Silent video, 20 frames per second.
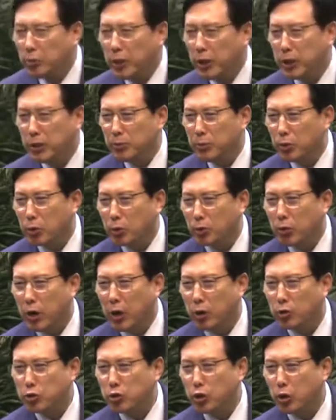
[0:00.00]
믿음으로
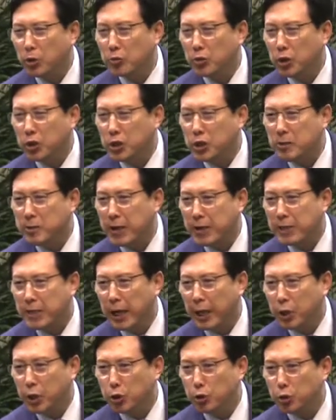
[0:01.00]
구하고 조금도 의심하지
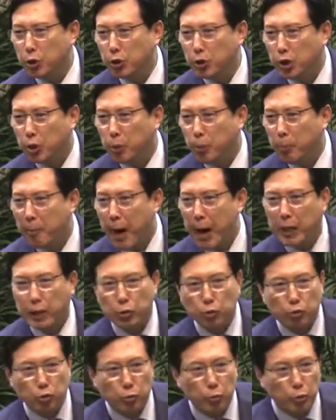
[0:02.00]
않을 수 있으면
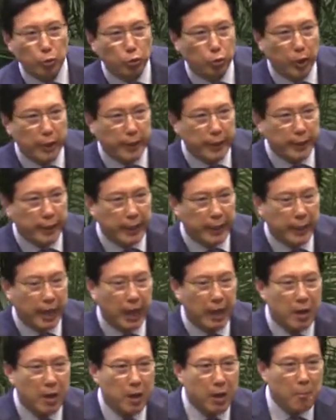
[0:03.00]
맑은 꿈을 꾸어야
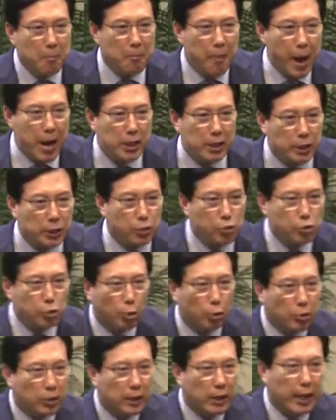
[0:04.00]
된다니까 맑은
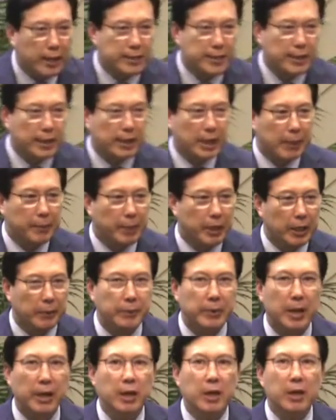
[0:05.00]
소원을 가져야 된단
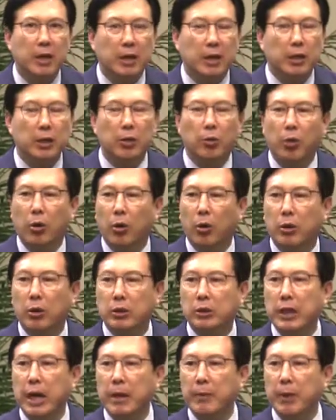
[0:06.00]
말입니다. 그리고
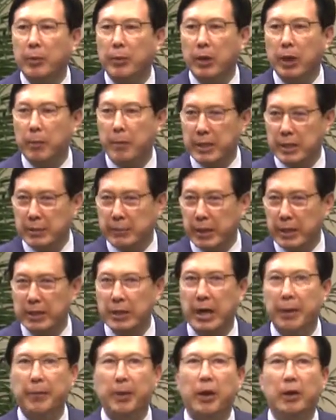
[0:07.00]
그 다음에 뭐라고
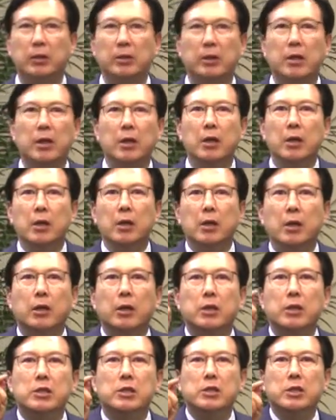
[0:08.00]
말씀하느냐면
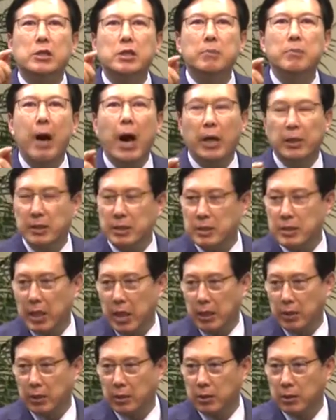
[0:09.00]
의심하는
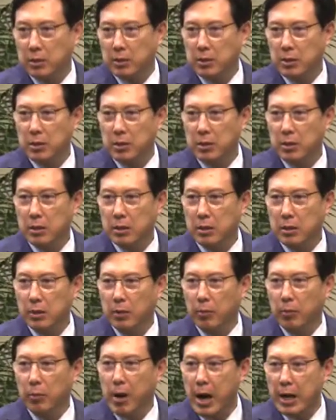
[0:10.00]
자는
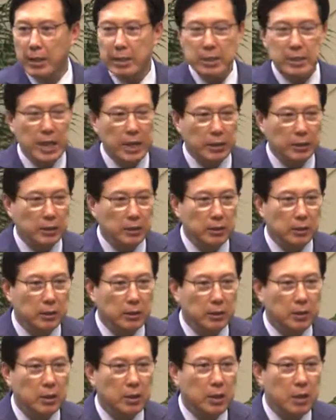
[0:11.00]
뭐 하는 자는
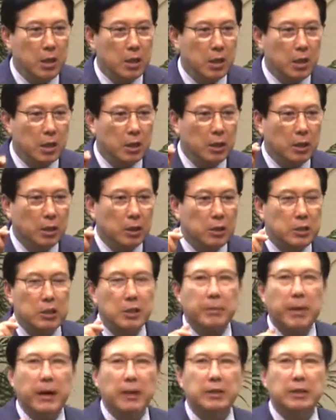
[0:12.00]

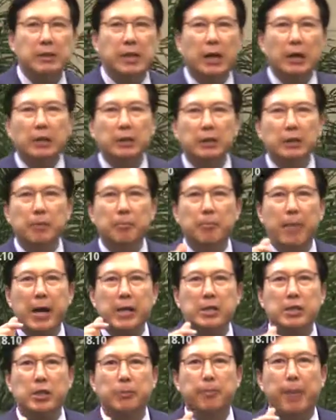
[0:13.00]
의심하는 자는
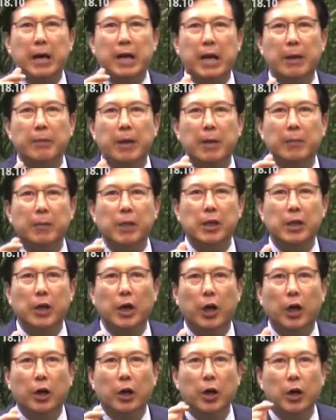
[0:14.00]
마치 바람에
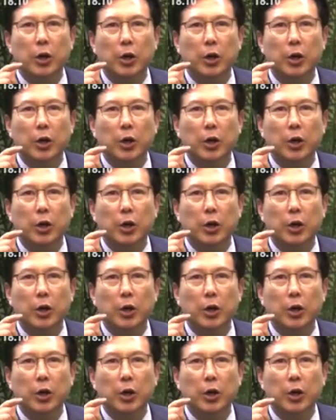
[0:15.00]
밀려